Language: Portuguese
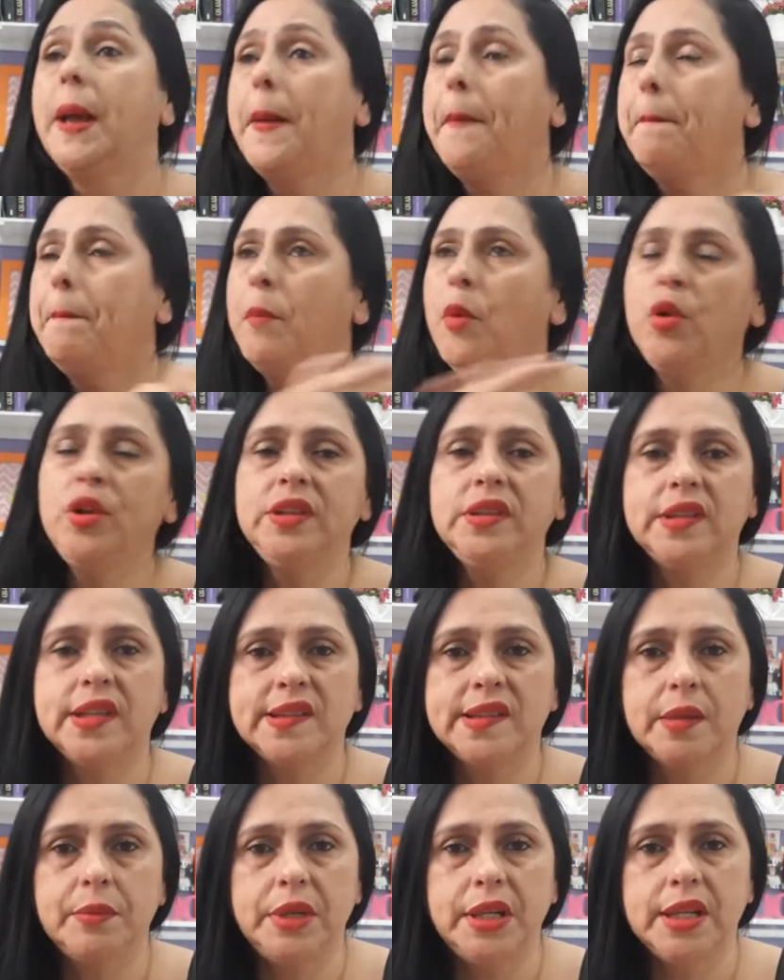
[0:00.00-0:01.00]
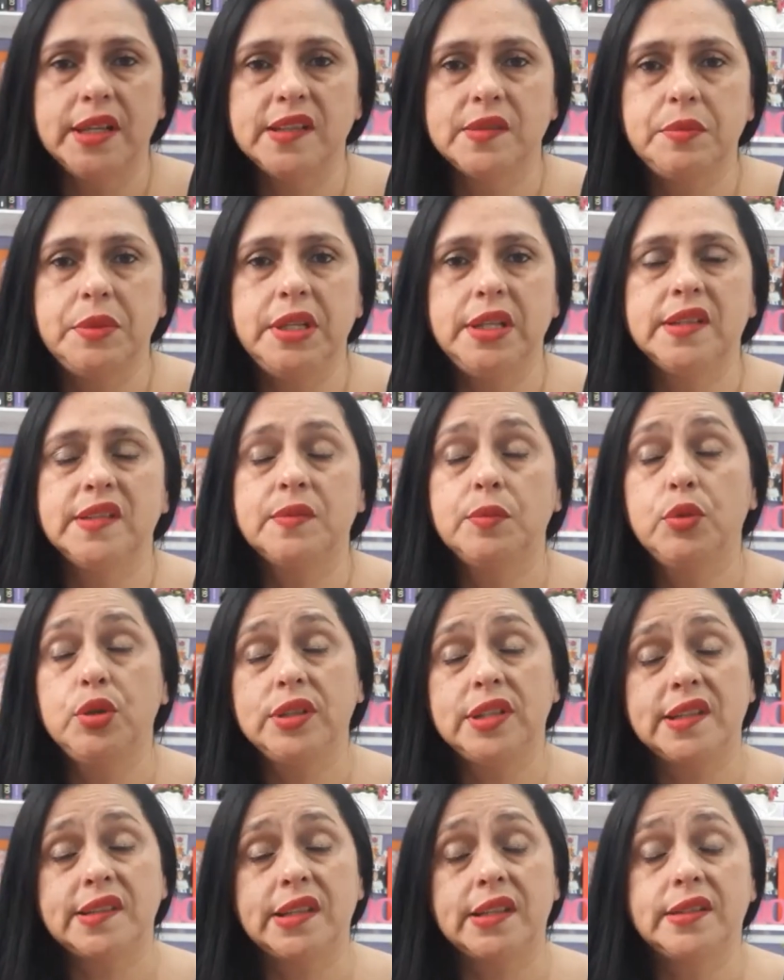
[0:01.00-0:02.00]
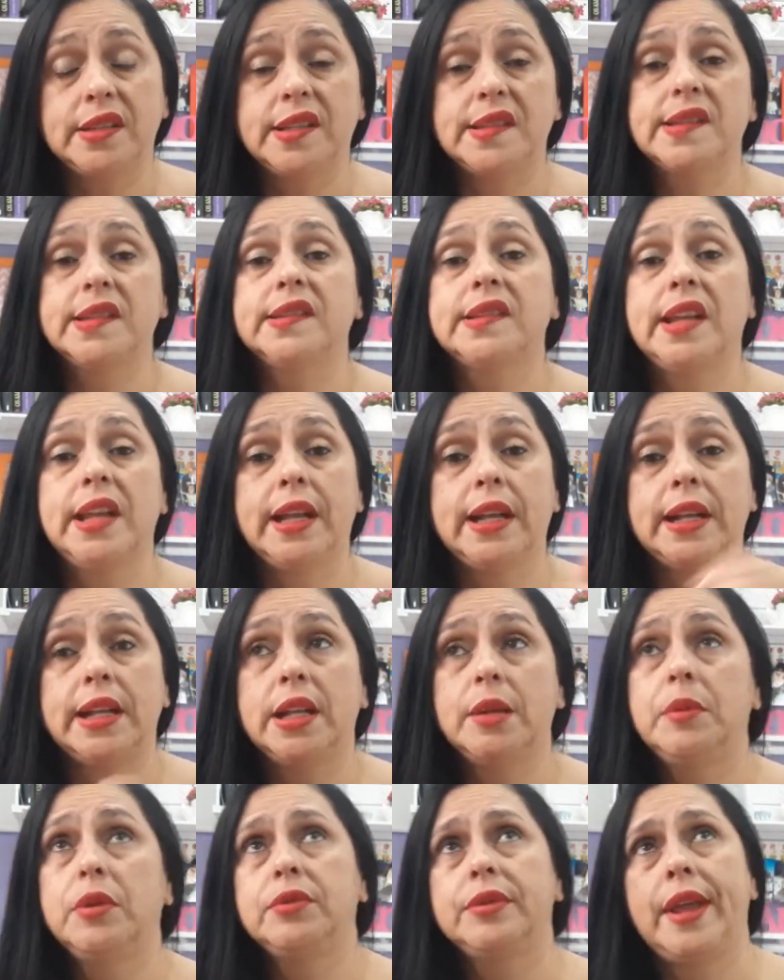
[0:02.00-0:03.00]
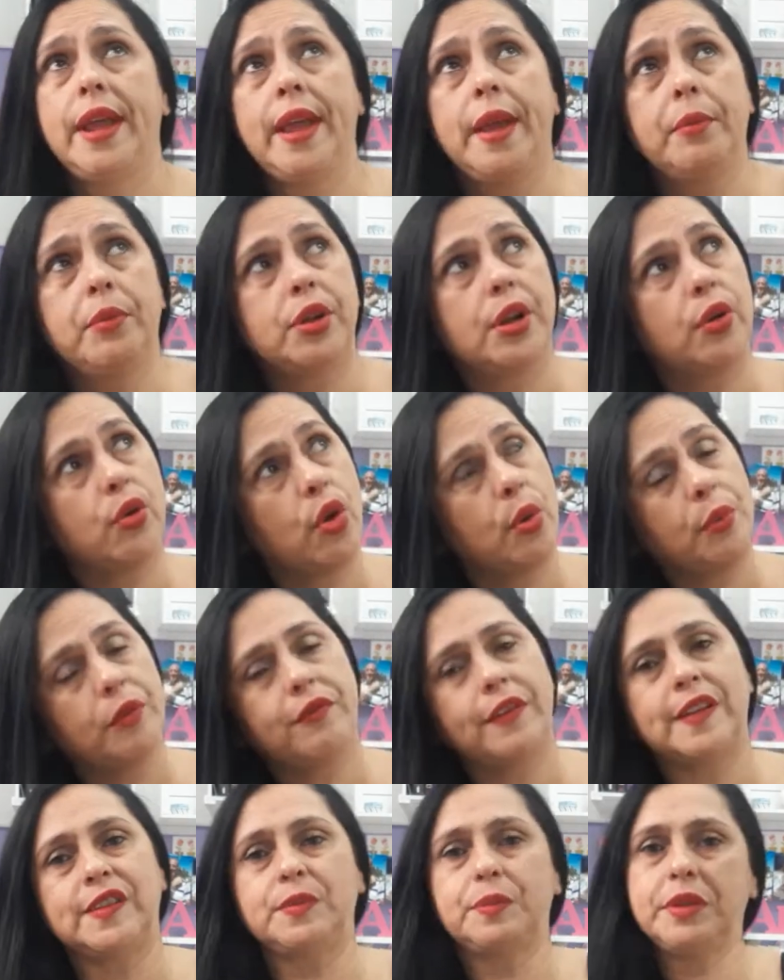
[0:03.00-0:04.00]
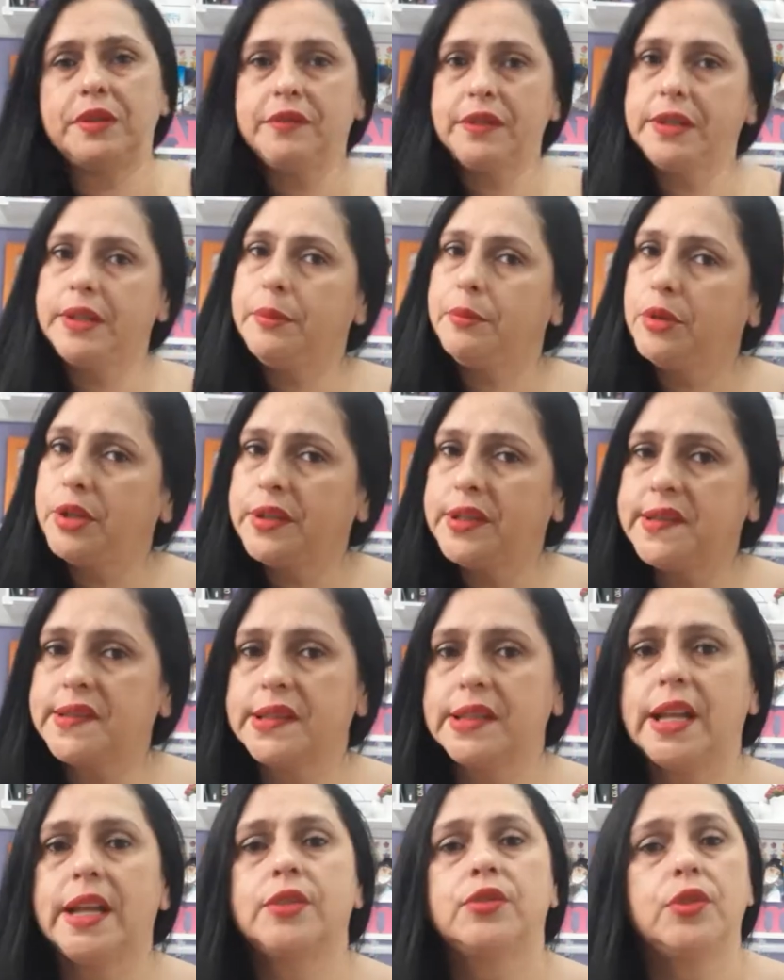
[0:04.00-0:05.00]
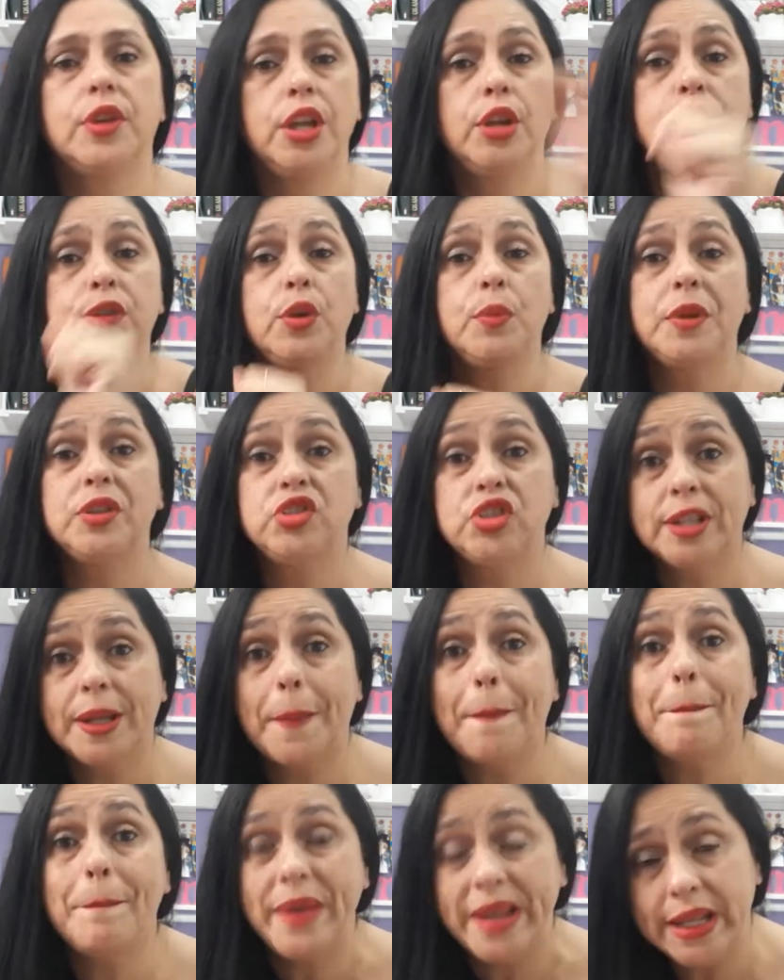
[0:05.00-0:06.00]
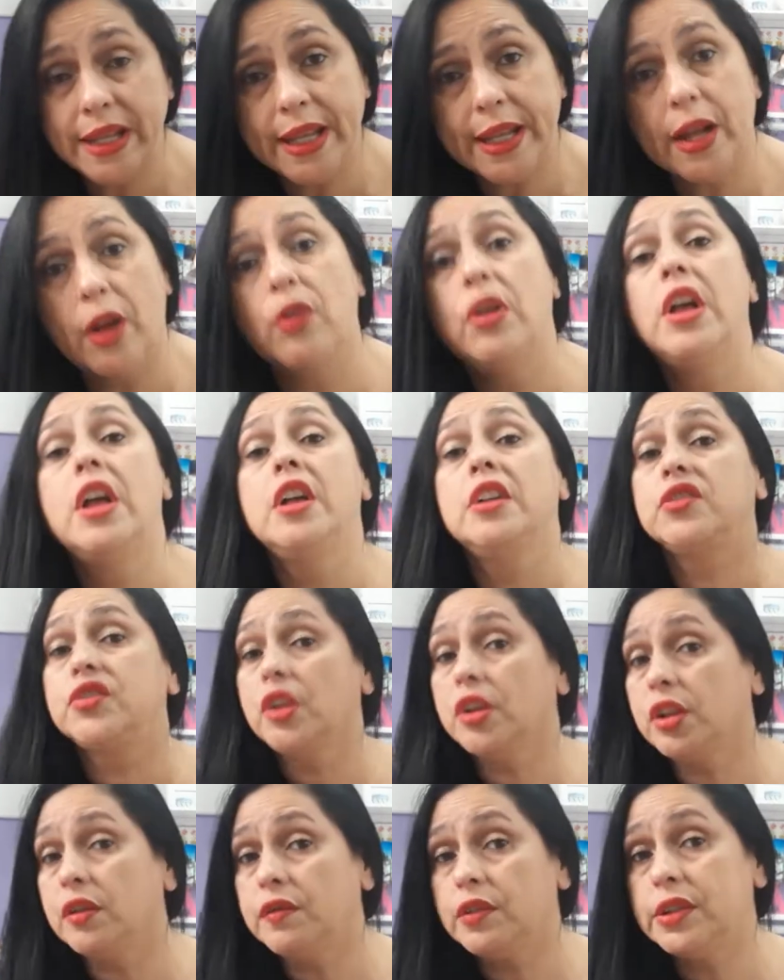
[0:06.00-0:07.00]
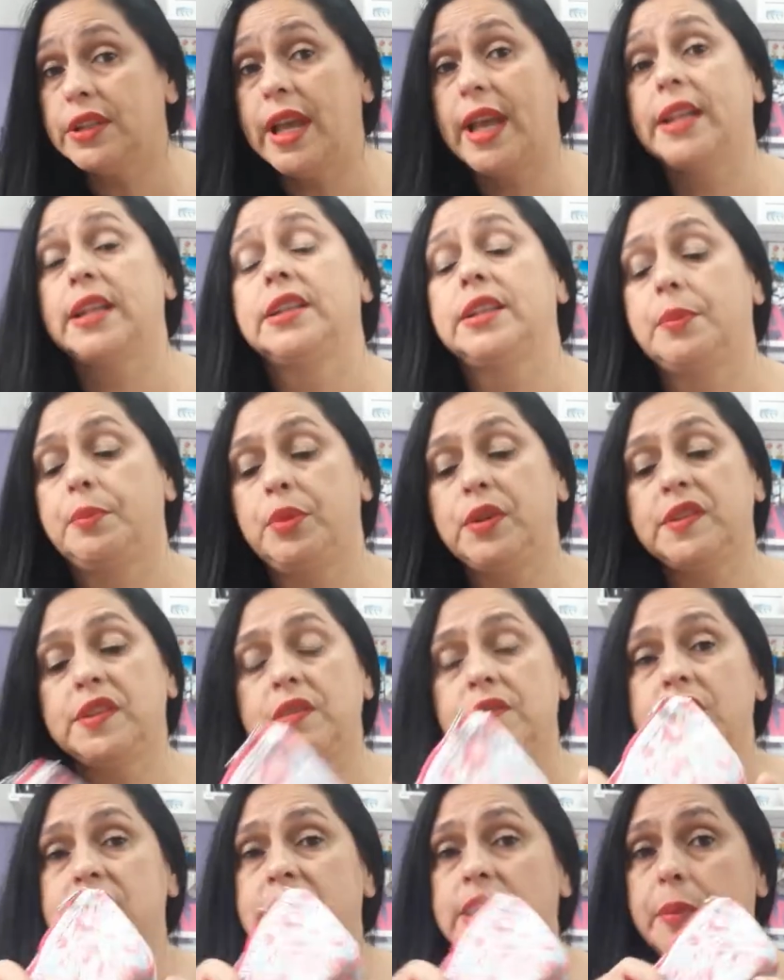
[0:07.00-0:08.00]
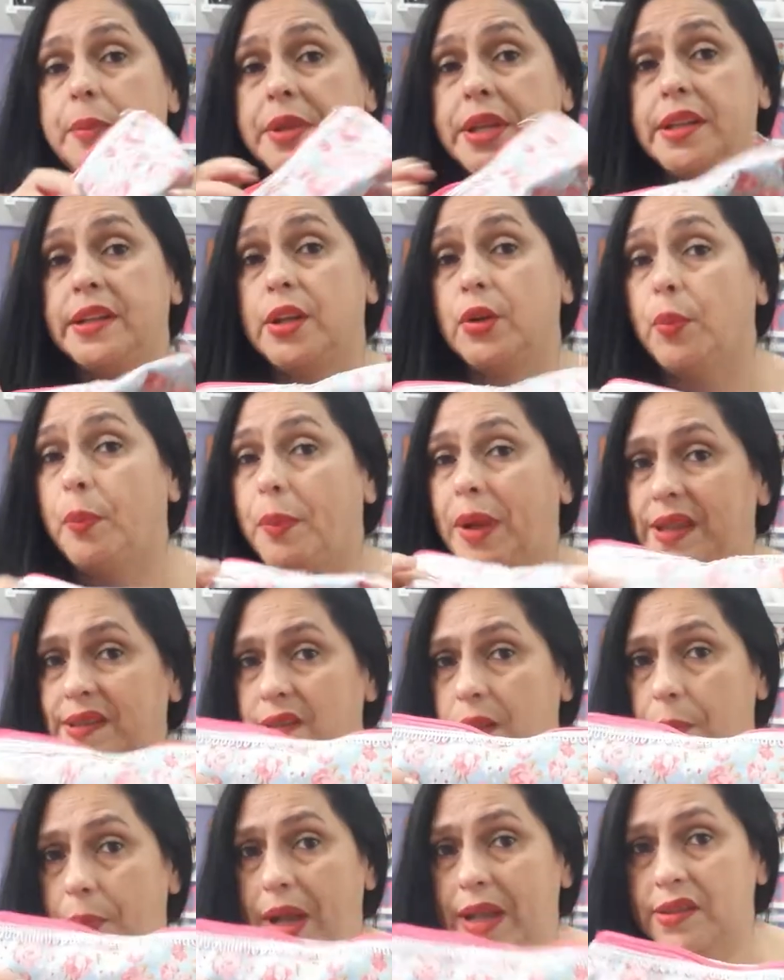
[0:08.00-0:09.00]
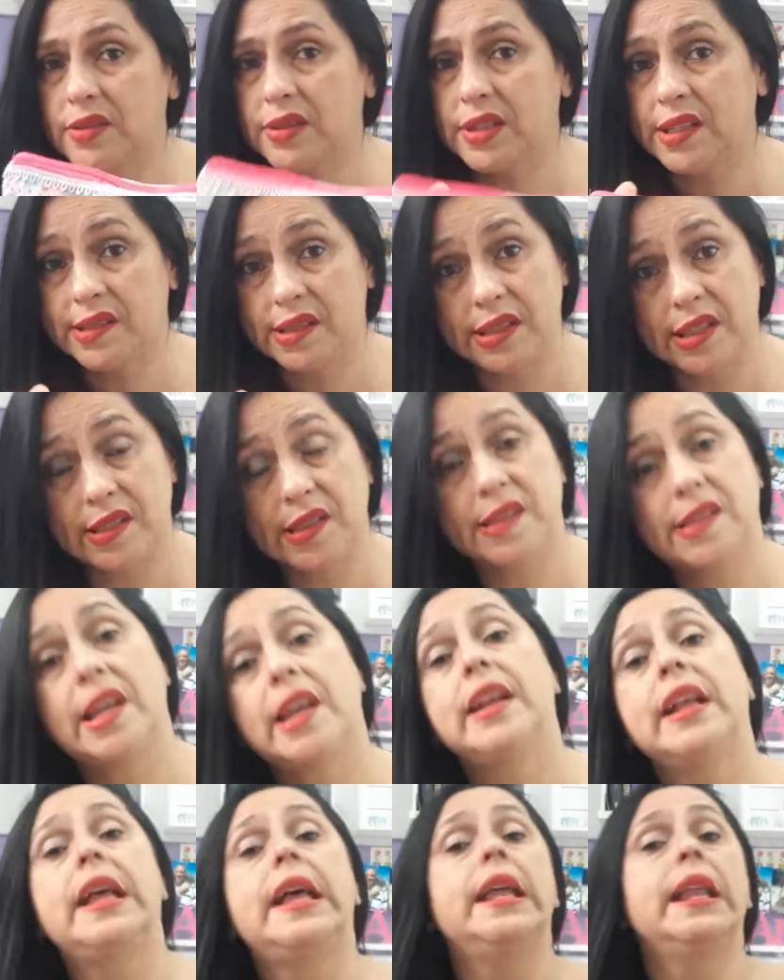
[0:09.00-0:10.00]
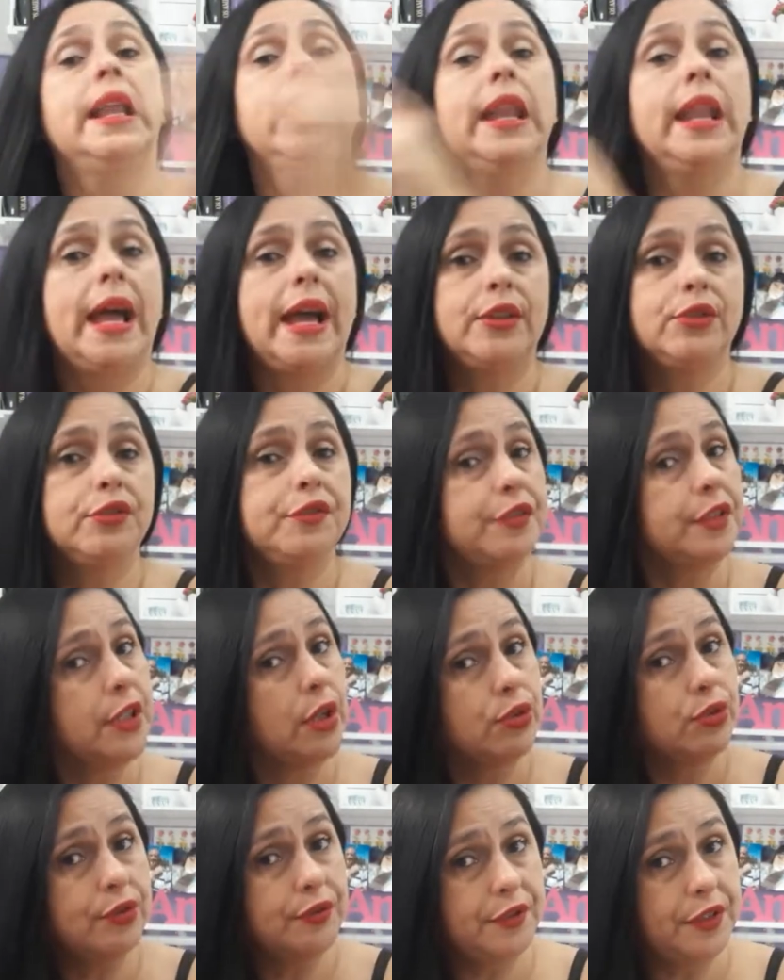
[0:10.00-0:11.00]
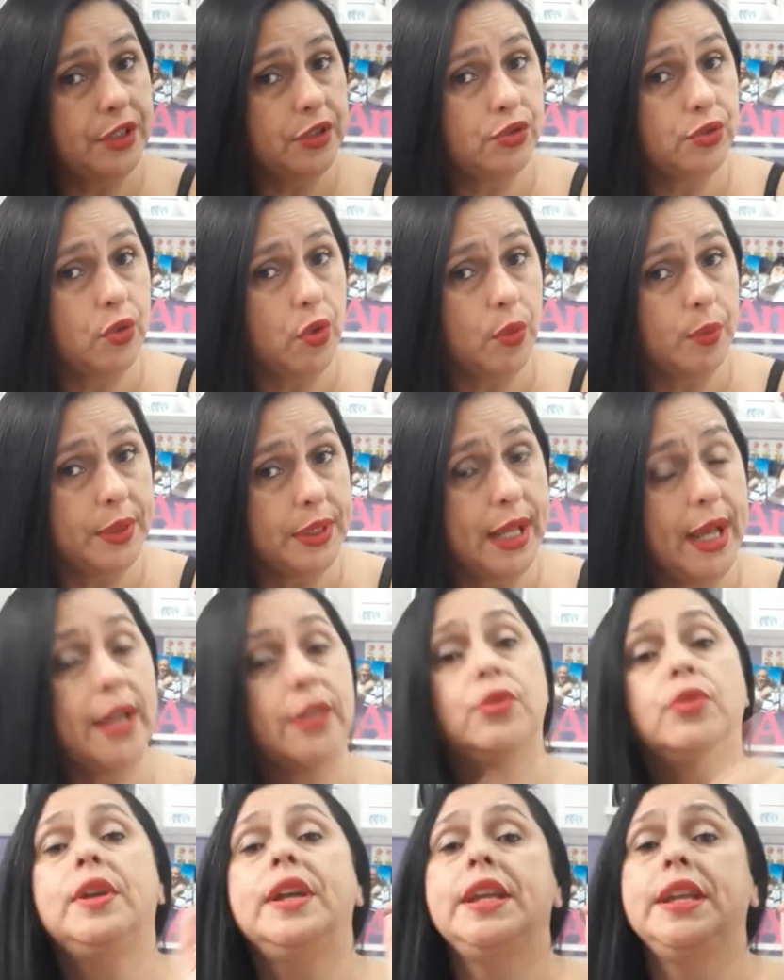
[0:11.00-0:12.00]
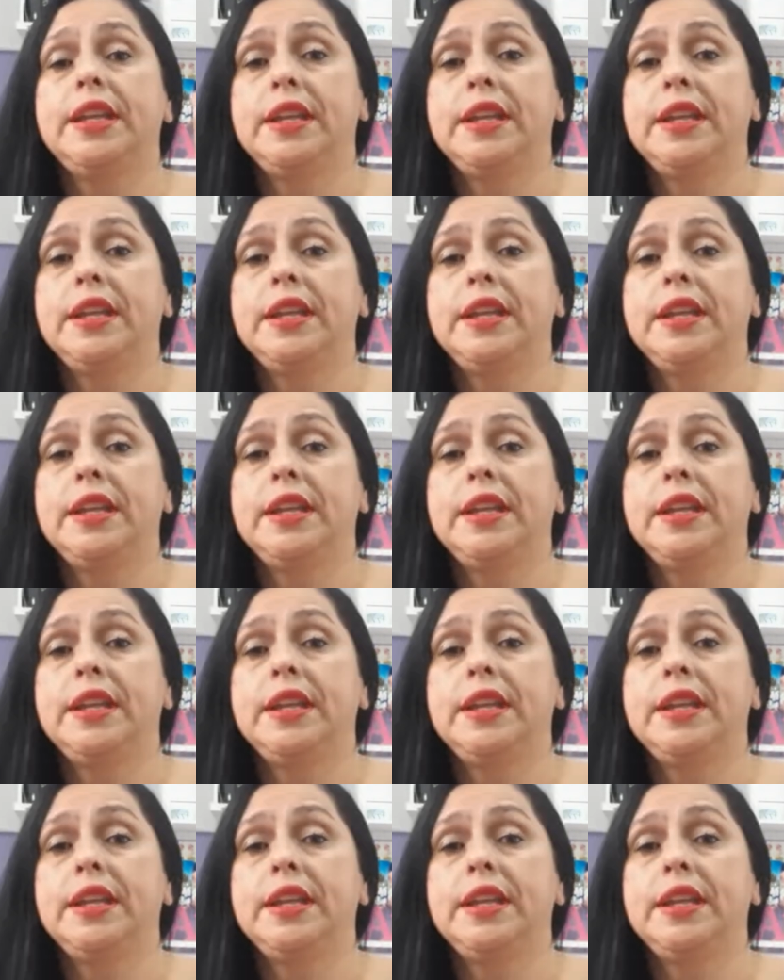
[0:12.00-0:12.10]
muitas amigas minhas, muitas artesãs reclamam, Débora, como eu faço para vender meu artesanato? Eu tenho uma dica bem legal, só que eu vou dar ela depois que você aprender o passo a passo dessa necessaire lá no final do vídeo, combinado?